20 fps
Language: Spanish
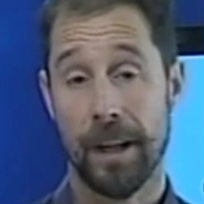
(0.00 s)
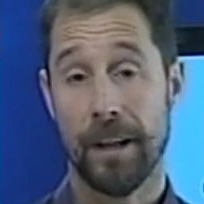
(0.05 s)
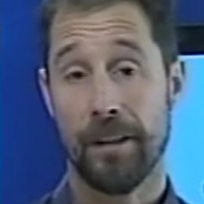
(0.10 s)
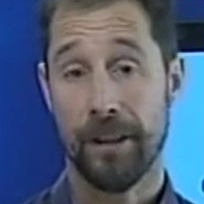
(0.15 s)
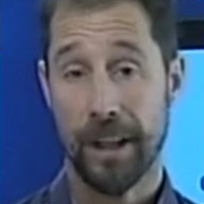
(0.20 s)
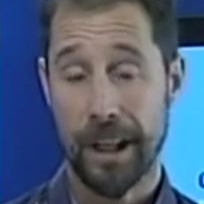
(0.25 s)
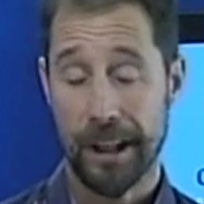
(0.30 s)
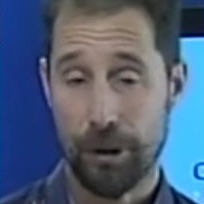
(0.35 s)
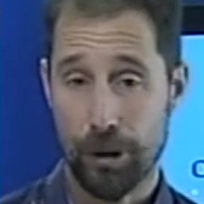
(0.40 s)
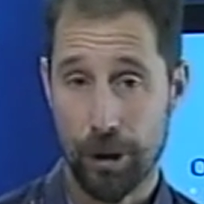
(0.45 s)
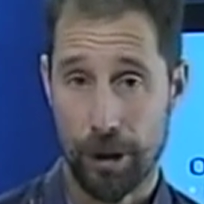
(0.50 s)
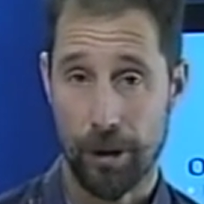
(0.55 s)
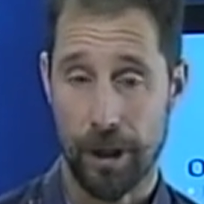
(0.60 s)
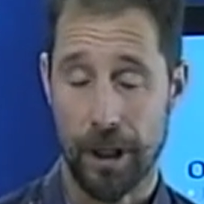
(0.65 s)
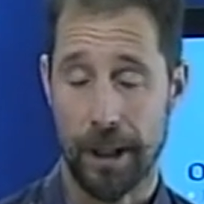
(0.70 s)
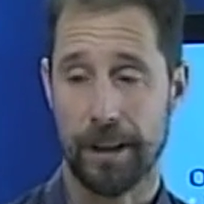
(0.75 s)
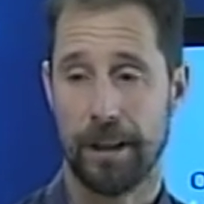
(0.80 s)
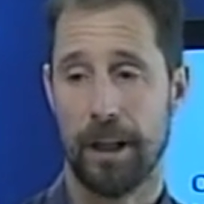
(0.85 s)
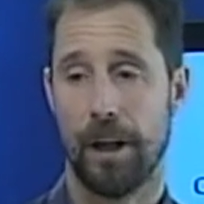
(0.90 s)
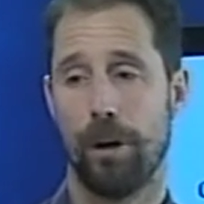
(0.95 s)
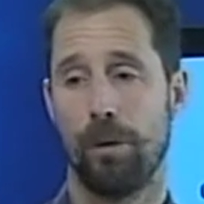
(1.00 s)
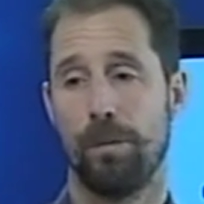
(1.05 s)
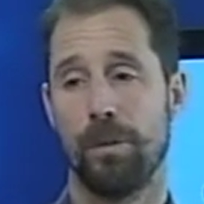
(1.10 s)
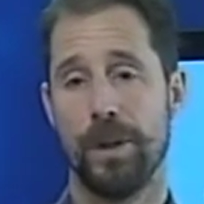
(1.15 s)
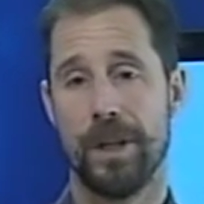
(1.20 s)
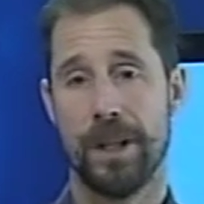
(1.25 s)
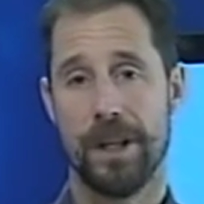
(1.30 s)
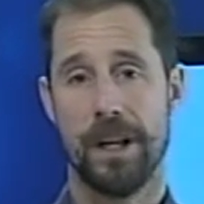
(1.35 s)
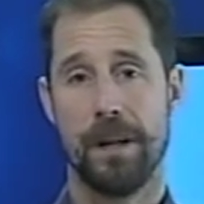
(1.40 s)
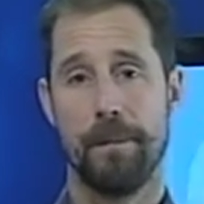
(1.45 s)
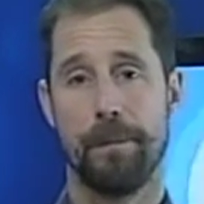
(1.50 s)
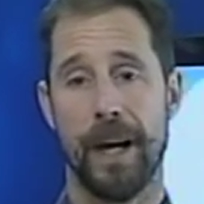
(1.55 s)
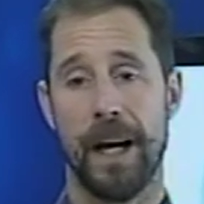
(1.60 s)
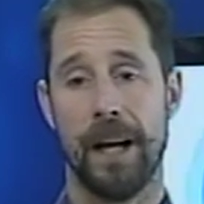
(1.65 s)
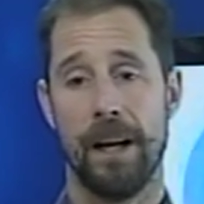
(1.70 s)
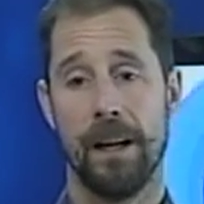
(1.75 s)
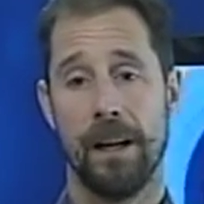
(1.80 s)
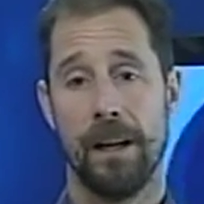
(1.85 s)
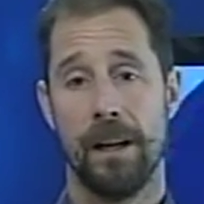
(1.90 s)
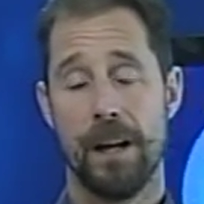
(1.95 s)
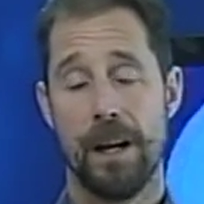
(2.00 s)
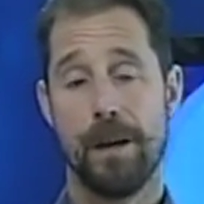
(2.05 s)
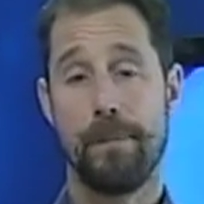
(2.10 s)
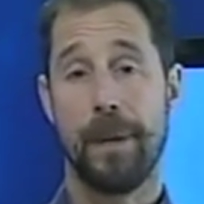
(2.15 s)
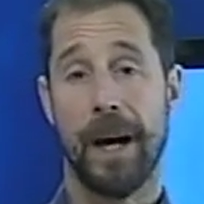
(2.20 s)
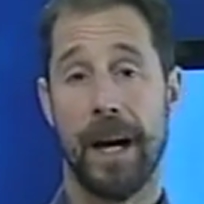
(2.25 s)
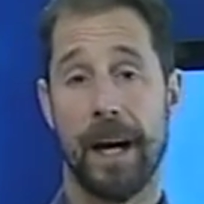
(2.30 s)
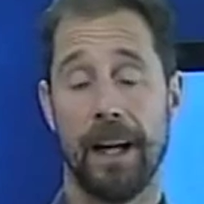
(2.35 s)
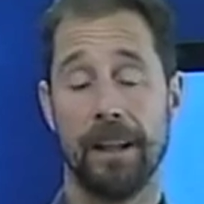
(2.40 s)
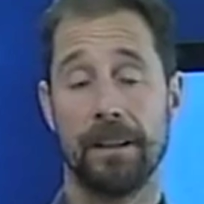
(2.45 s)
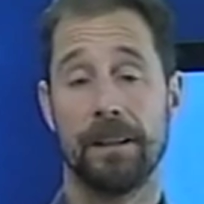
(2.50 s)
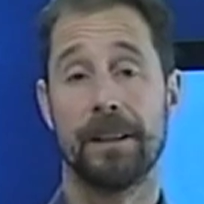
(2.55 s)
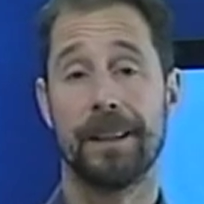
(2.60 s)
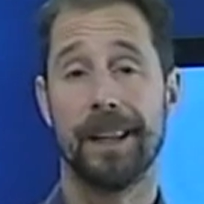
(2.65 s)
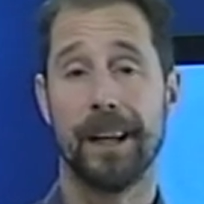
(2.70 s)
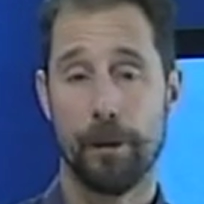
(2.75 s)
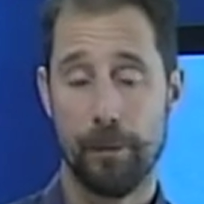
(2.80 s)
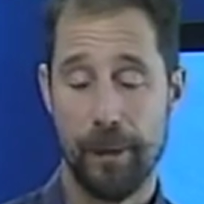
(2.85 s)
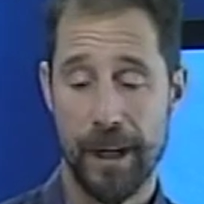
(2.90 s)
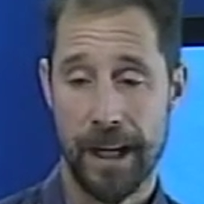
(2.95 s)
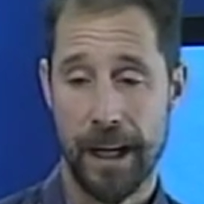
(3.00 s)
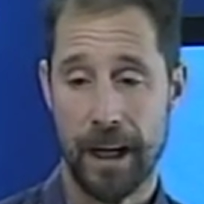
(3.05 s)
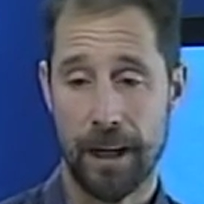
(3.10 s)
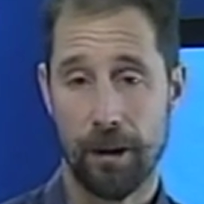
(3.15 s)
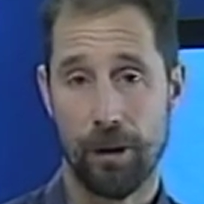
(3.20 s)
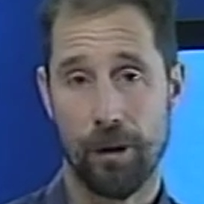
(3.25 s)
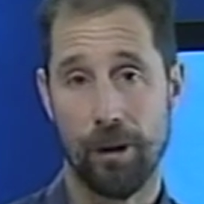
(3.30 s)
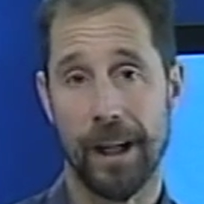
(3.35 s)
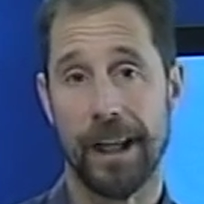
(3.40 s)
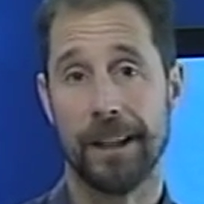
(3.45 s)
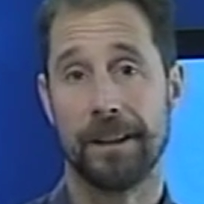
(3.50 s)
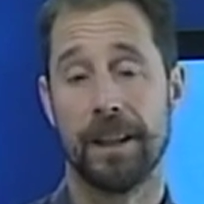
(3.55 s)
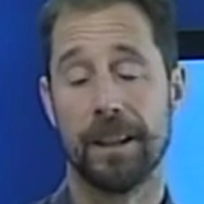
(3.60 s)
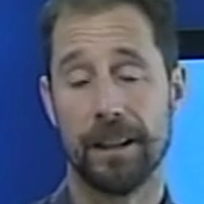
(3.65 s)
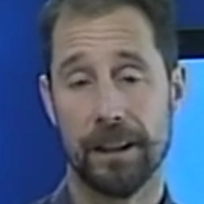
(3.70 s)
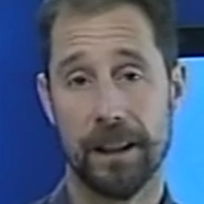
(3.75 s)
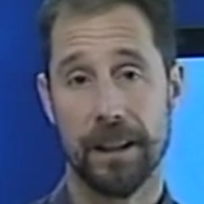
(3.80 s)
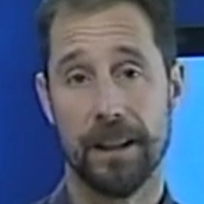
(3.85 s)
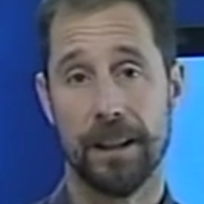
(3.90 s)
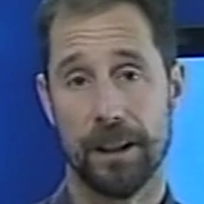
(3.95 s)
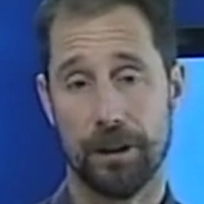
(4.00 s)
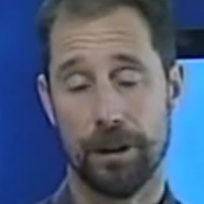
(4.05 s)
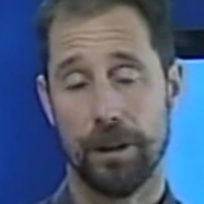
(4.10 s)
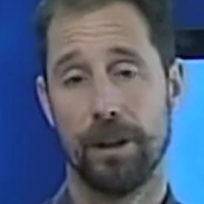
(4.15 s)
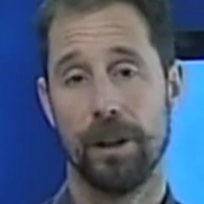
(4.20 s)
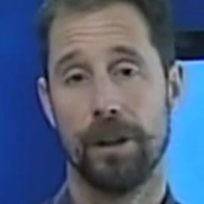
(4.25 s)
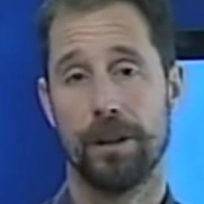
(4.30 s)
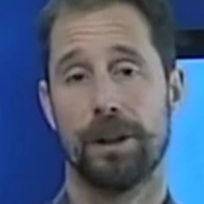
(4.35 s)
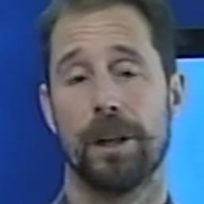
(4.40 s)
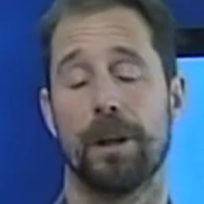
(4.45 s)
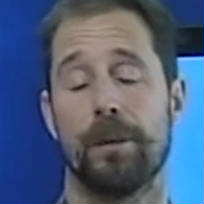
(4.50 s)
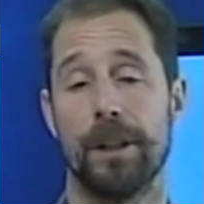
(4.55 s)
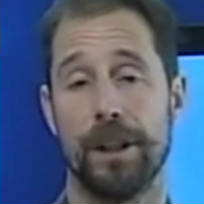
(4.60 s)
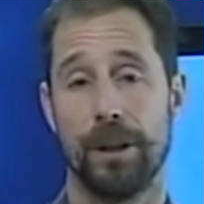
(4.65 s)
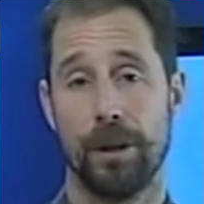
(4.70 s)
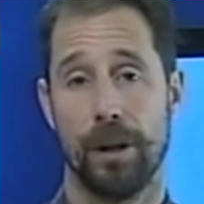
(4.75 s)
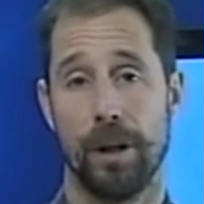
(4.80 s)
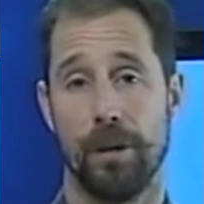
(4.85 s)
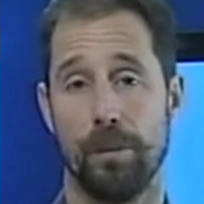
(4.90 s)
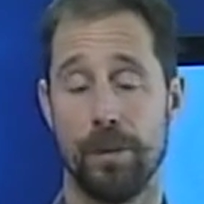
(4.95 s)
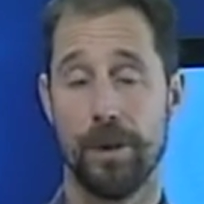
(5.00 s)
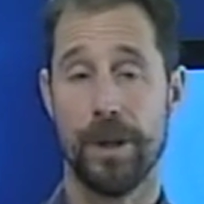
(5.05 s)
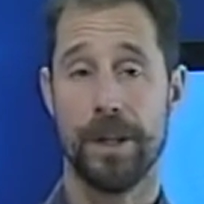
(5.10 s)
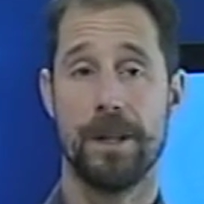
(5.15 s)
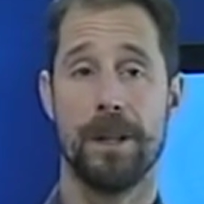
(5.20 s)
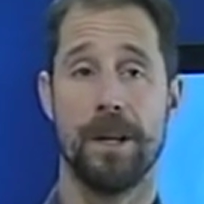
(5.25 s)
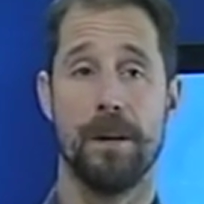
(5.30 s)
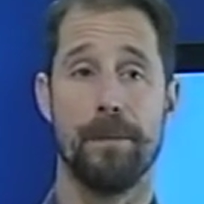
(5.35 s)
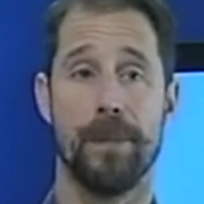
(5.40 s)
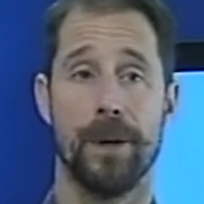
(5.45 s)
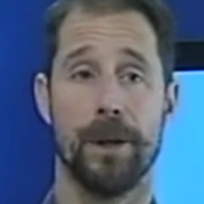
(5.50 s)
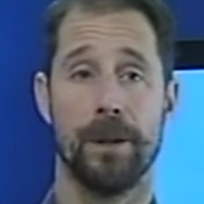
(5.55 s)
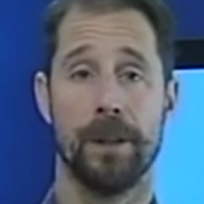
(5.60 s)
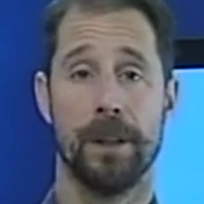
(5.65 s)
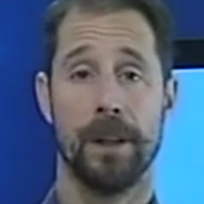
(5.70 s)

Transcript: dentro del Estado municipal y para terminar con la tercerización de los servicios del municipio